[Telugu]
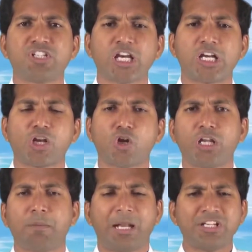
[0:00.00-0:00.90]
విచారణలో
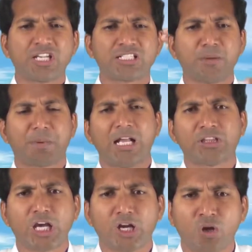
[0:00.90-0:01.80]
నేను పనిచేసే
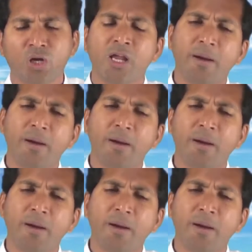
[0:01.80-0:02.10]
ప్రాంతాలలో